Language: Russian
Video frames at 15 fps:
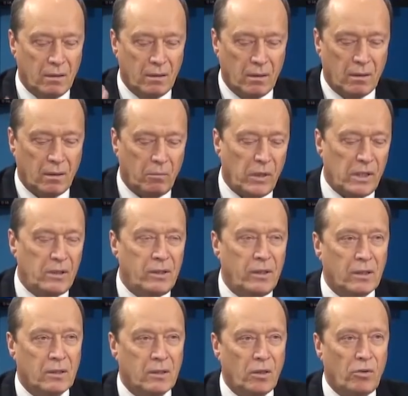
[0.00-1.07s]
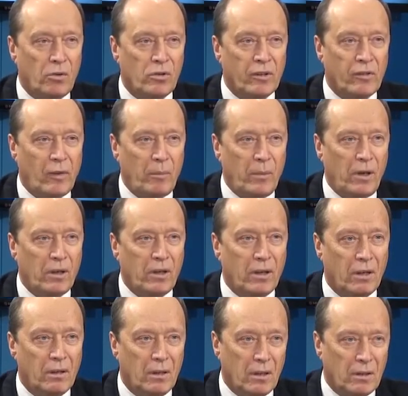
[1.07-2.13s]
э, президент Соединенных Штатов
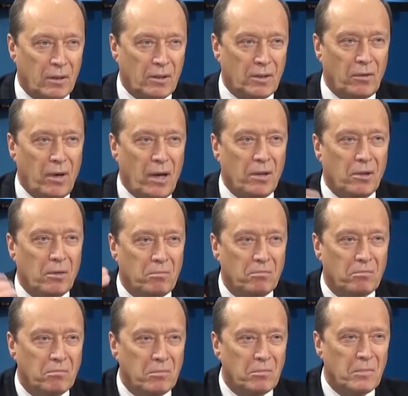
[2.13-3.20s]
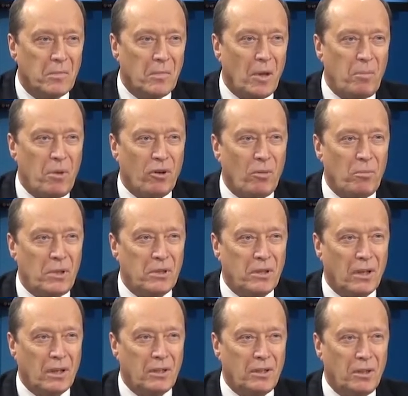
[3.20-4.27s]
Америки называет на первом месте
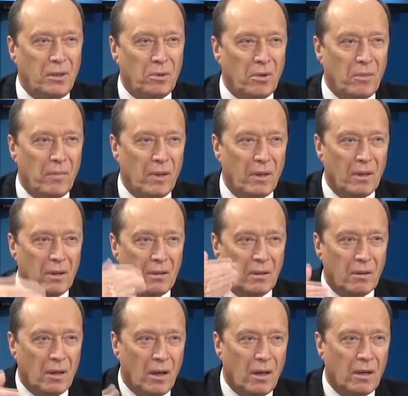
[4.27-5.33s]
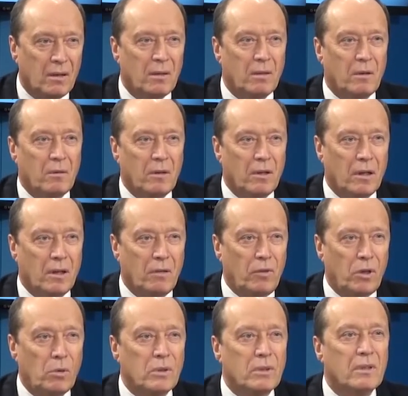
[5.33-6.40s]
Россию, э,
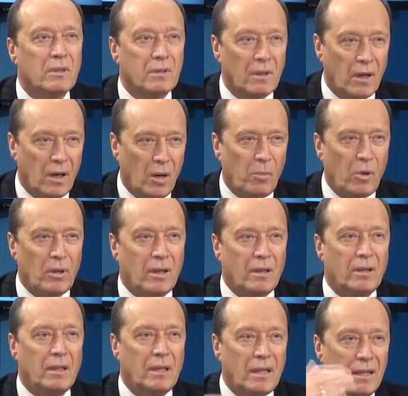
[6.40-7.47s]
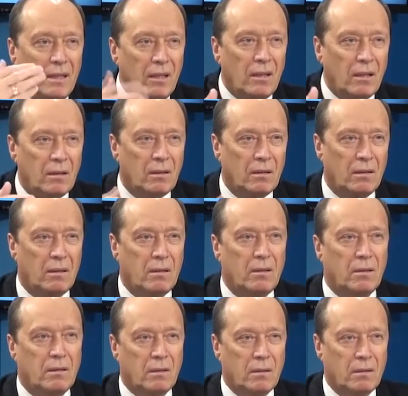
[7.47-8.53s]
вирус Эбола и
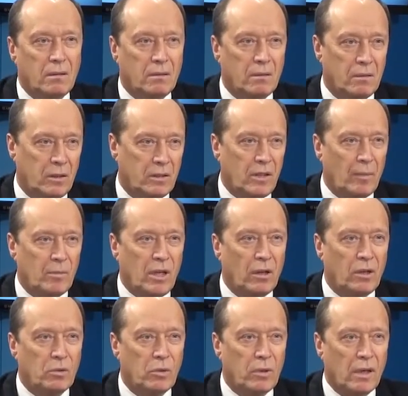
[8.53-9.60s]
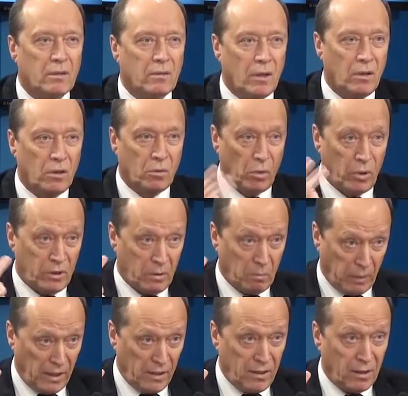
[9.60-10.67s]
исламское государство. То есть
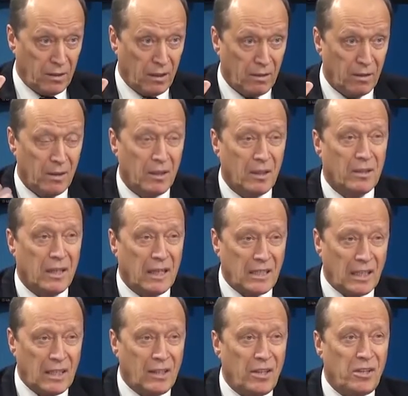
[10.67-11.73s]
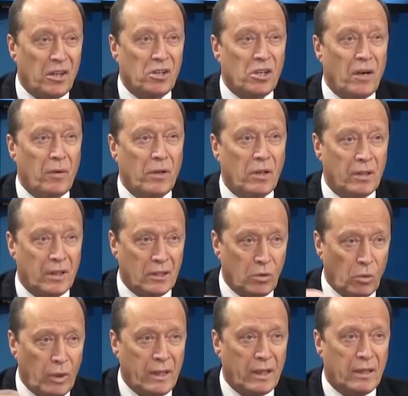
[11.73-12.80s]
признано даже этой державой,
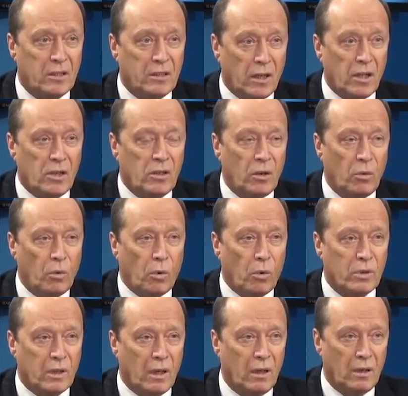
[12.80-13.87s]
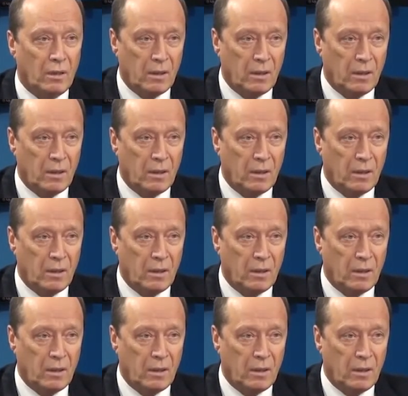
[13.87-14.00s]
насколько это страшная угроза.